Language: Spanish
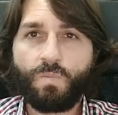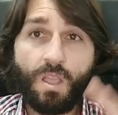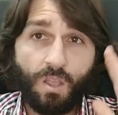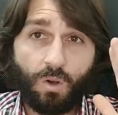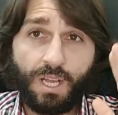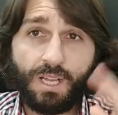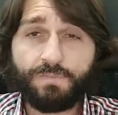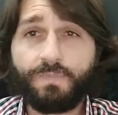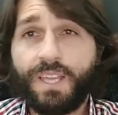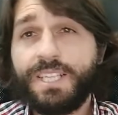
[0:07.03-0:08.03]

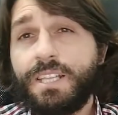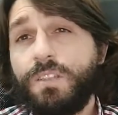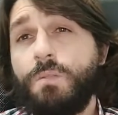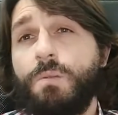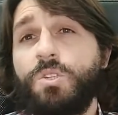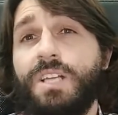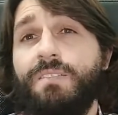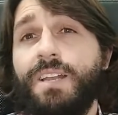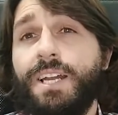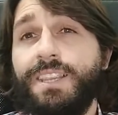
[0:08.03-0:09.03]
Hola, en este vídeo vamos a
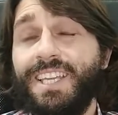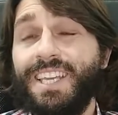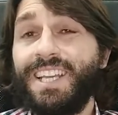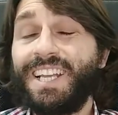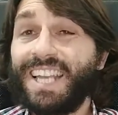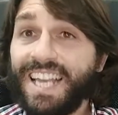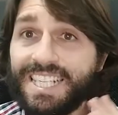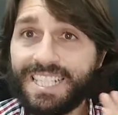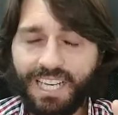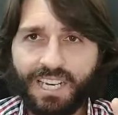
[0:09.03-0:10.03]
hablar de qué
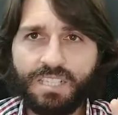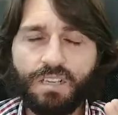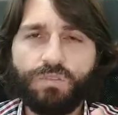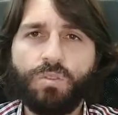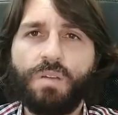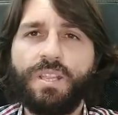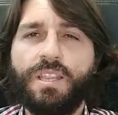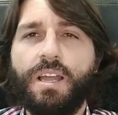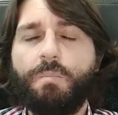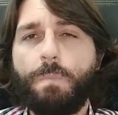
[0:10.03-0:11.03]
es el análisis
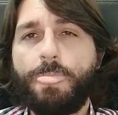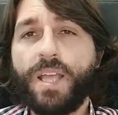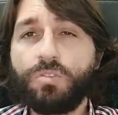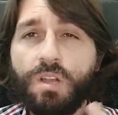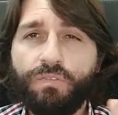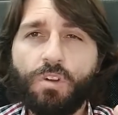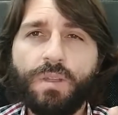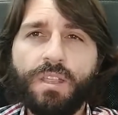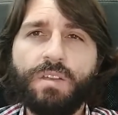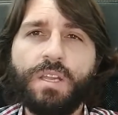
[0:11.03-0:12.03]
fundamental. Es una
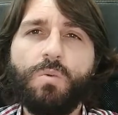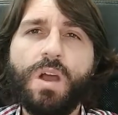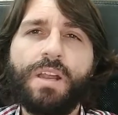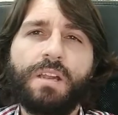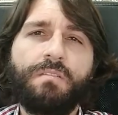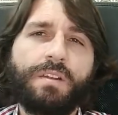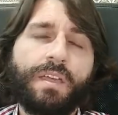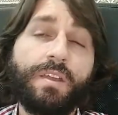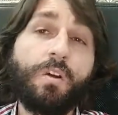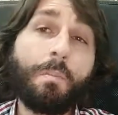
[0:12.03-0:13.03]
forma de averiguar el
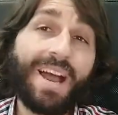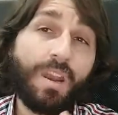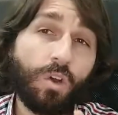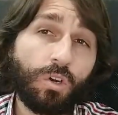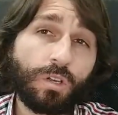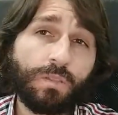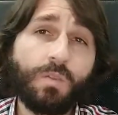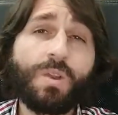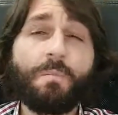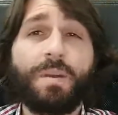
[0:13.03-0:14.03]
verdadero valor
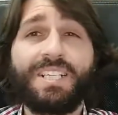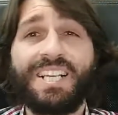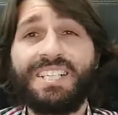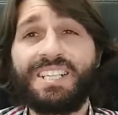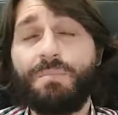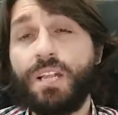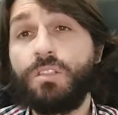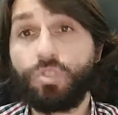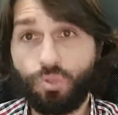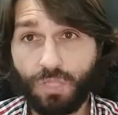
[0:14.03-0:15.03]
de una empresa
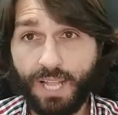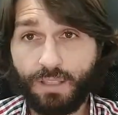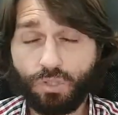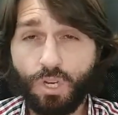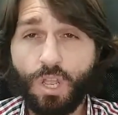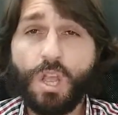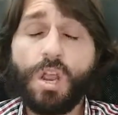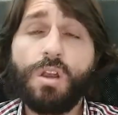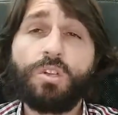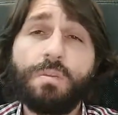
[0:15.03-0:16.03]
examinando sus datos.
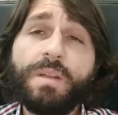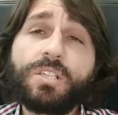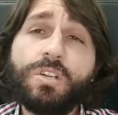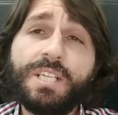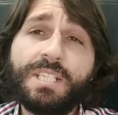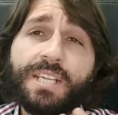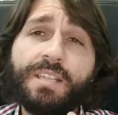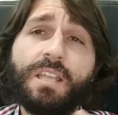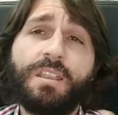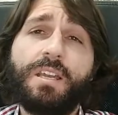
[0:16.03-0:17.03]
Los inversores
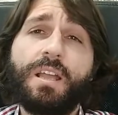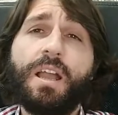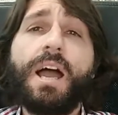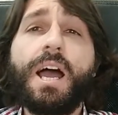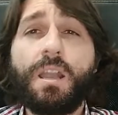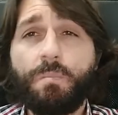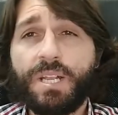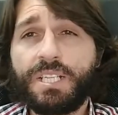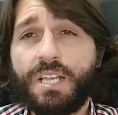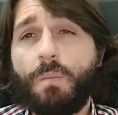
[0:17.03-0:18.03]
siguen de cerca a la
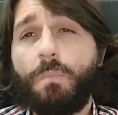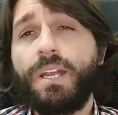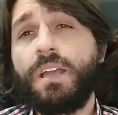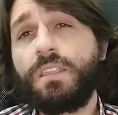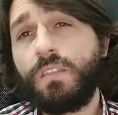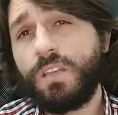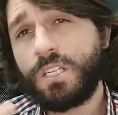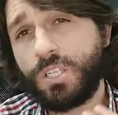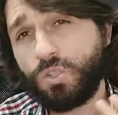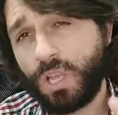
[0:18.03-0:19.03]
empresa para
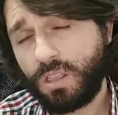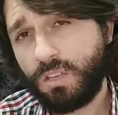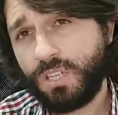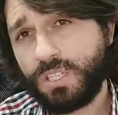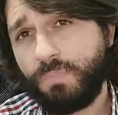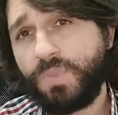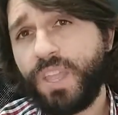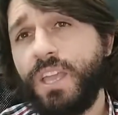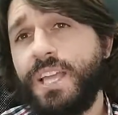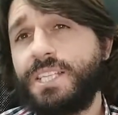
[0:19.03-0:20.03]
decidir si sus acciones
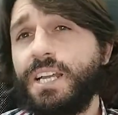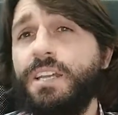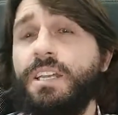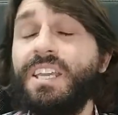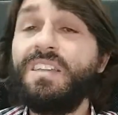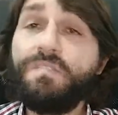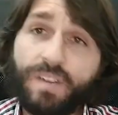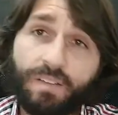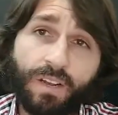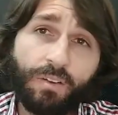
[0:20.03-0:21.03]
están
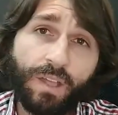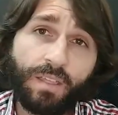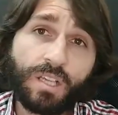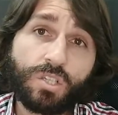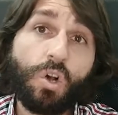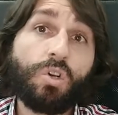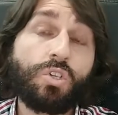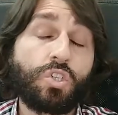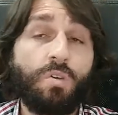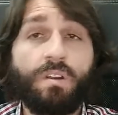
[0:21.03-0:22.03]
infravaloradas o
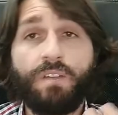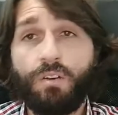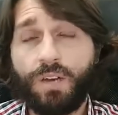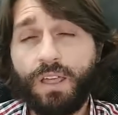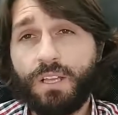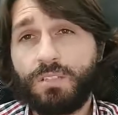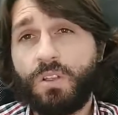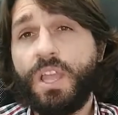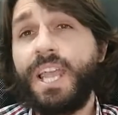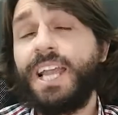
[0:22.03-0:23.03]
sobrevaloradas.
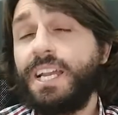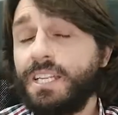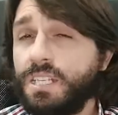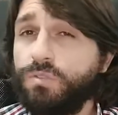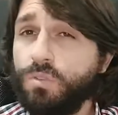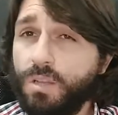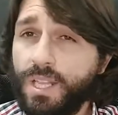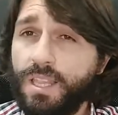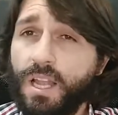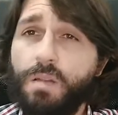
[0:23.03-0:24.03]
El análisis
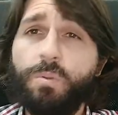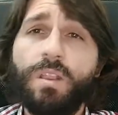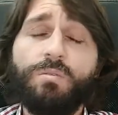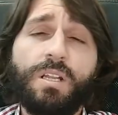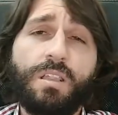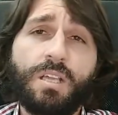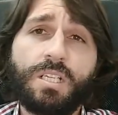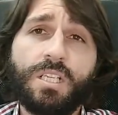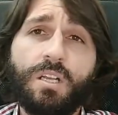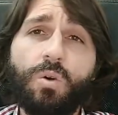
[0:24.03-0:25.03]
fundamental puede
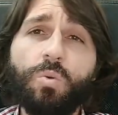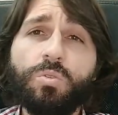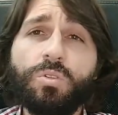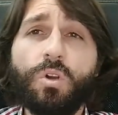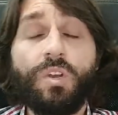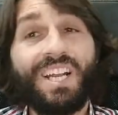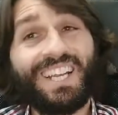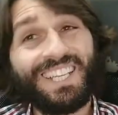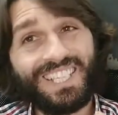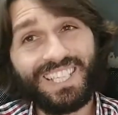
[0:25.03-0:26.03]
utilizarse junto con el
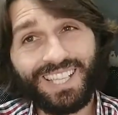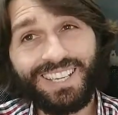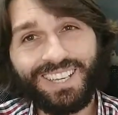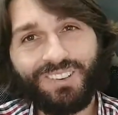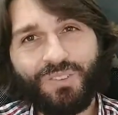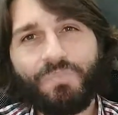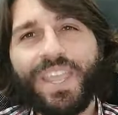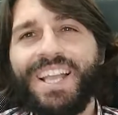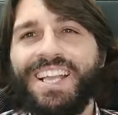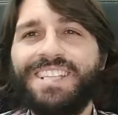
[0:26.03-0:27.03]
análisis técnico
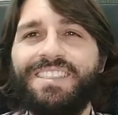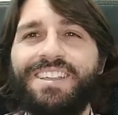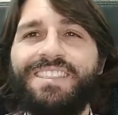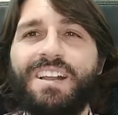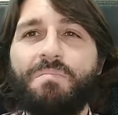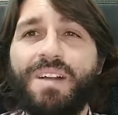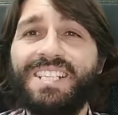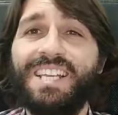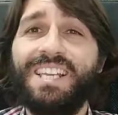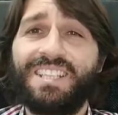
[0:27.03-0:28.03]
que se centra
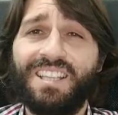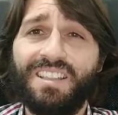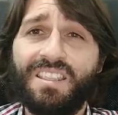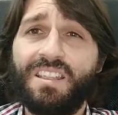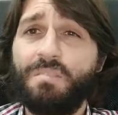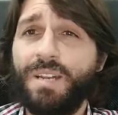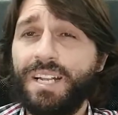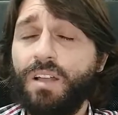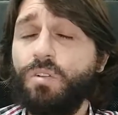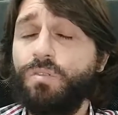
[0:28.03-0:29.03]
más en las tendencias del
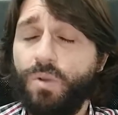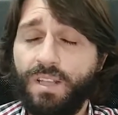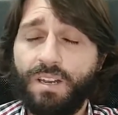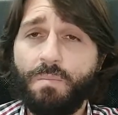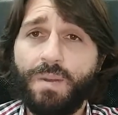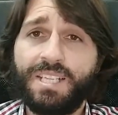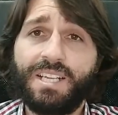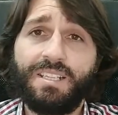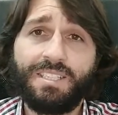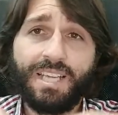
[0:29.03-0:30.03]
mercado fuera de la
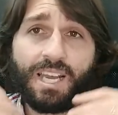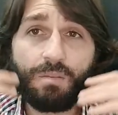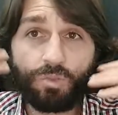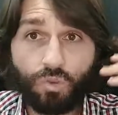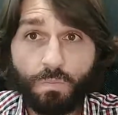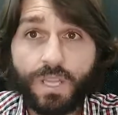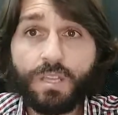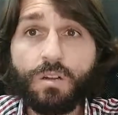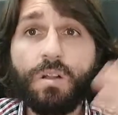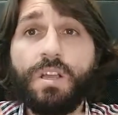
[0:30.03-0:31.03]
empresa. Ya haremos un
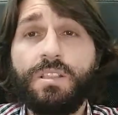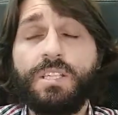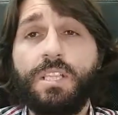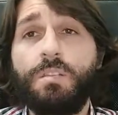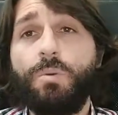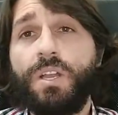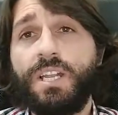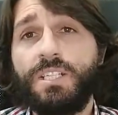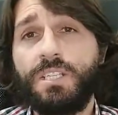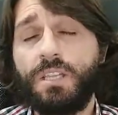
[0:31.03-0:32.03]
vídeo de este tipo de
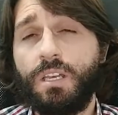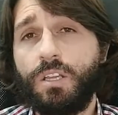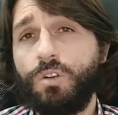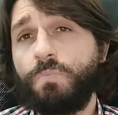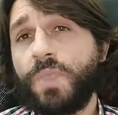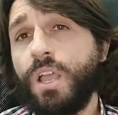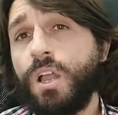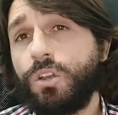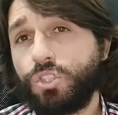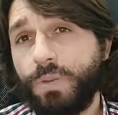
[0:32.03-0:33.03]
análisis técnico.
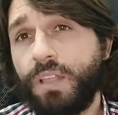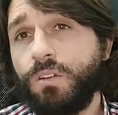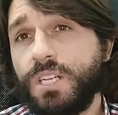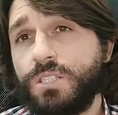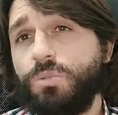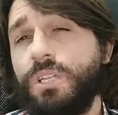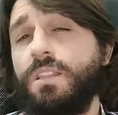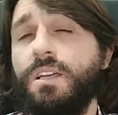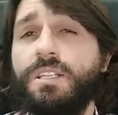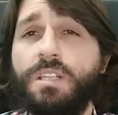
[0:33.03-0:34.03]
Los operadores
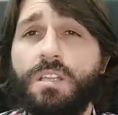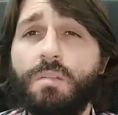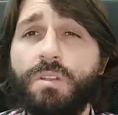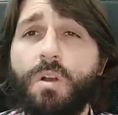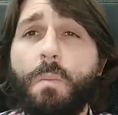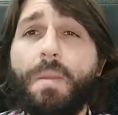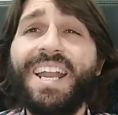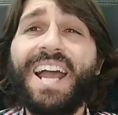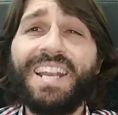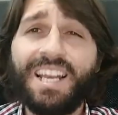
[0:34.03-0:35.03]
utilizan este término
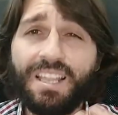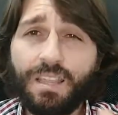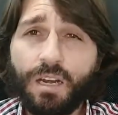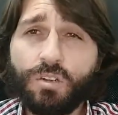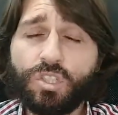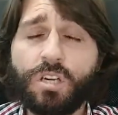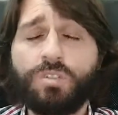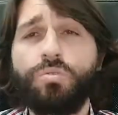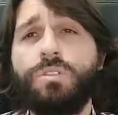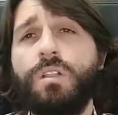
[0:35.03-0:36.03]
para analizar los
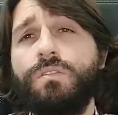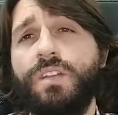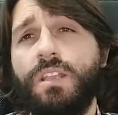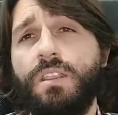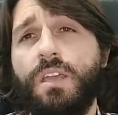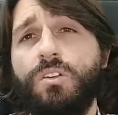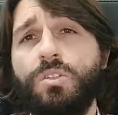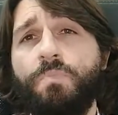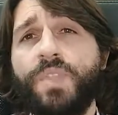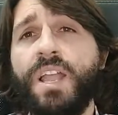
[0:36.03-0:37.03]
resultados financieros
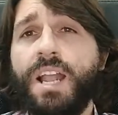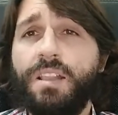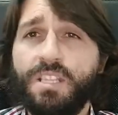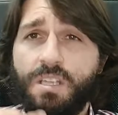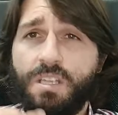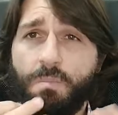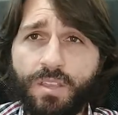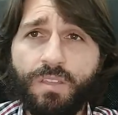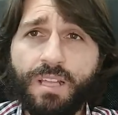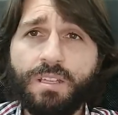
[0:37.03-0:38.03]
el
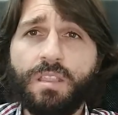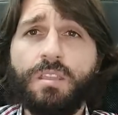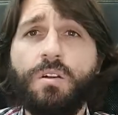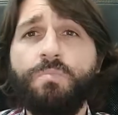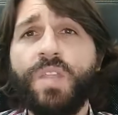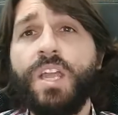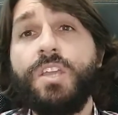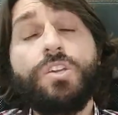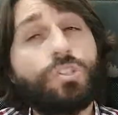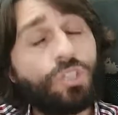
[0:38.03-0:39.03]
desempeño de la dirección
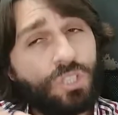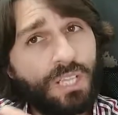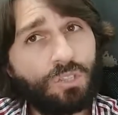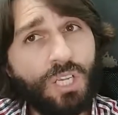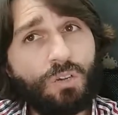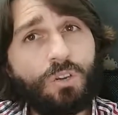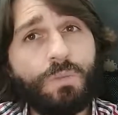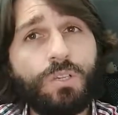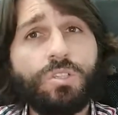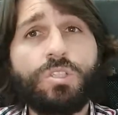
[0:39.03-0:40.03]
y otros datos
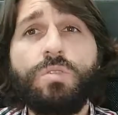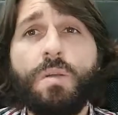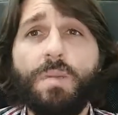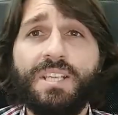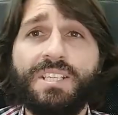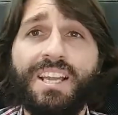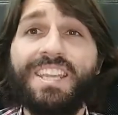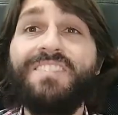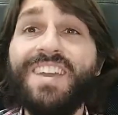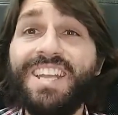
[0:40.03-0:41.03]
económicos de una empresa
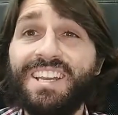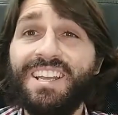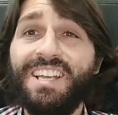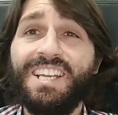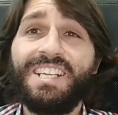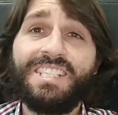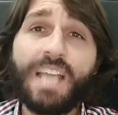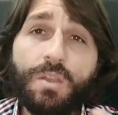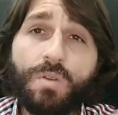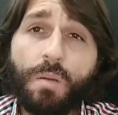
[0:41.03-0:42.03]
y ver si
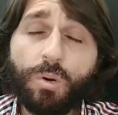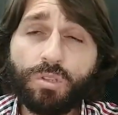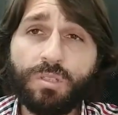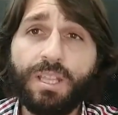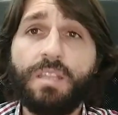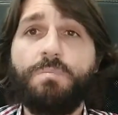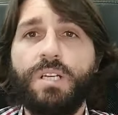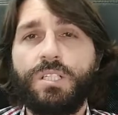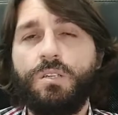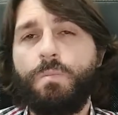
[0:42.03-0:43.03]
hay una oportunidad de
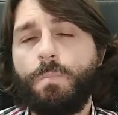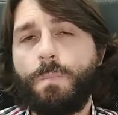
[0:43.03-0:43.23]
inversión.